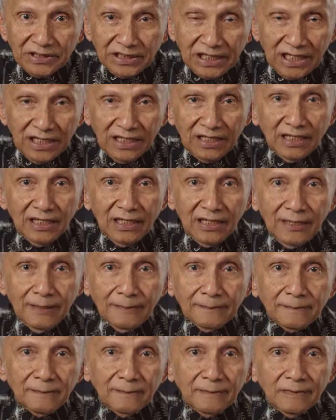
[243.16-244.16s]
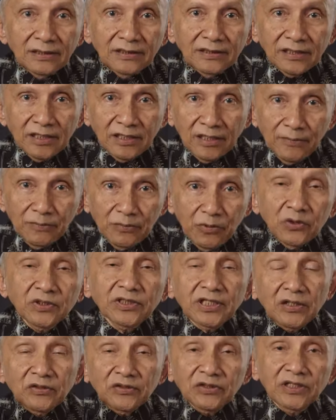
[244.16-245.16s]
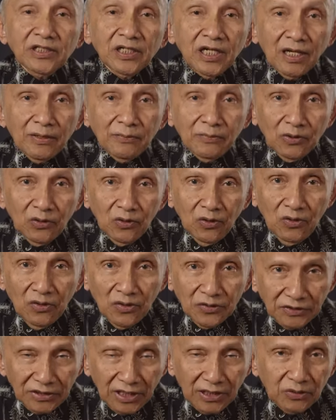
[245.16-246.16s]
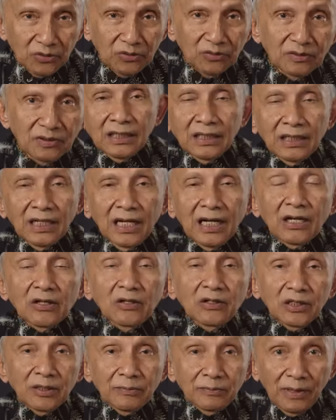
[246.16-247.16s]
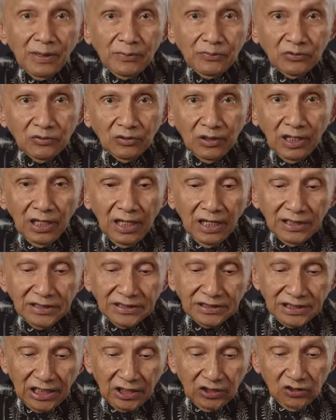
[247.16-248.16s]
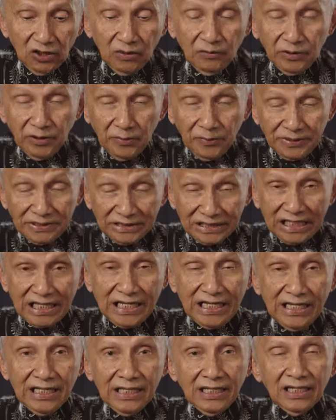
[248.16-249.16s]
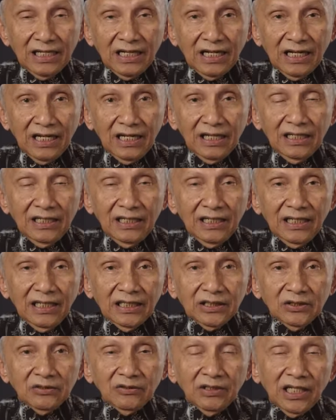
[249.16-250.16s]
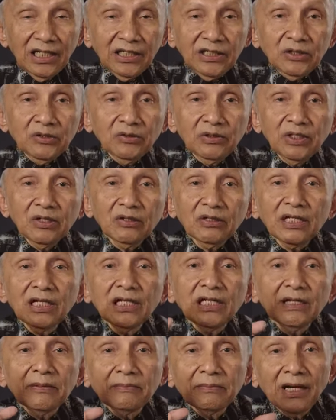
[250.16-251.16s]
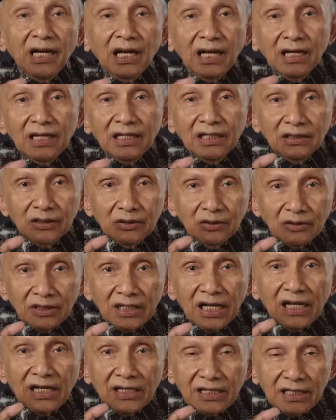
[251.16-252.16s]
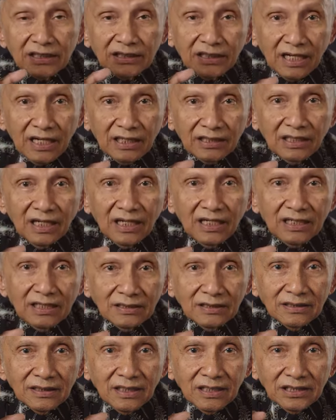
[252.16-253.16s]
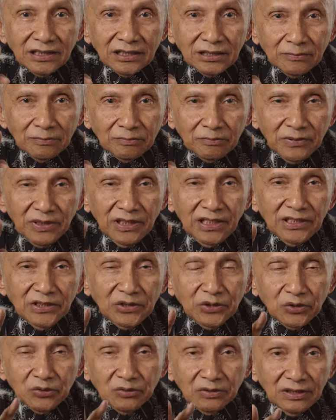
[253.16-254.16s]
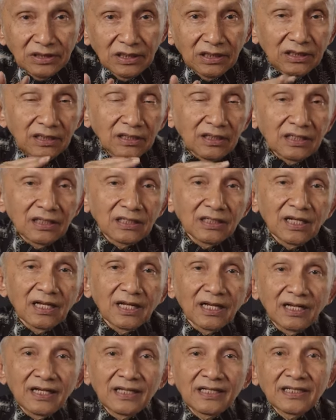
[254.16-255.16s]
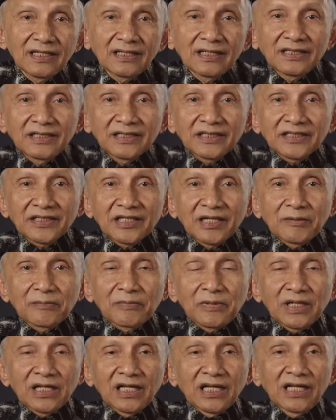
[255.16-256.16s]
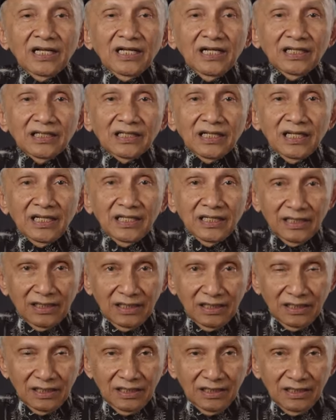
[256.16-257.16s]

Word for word: persegi ya 1131. Nah, kalau di Papua satu kilometer persegi ya itu hanya dihuni oleh lima orang rata-rata. Jadi sepi, sunyi ya. Saya pernah naik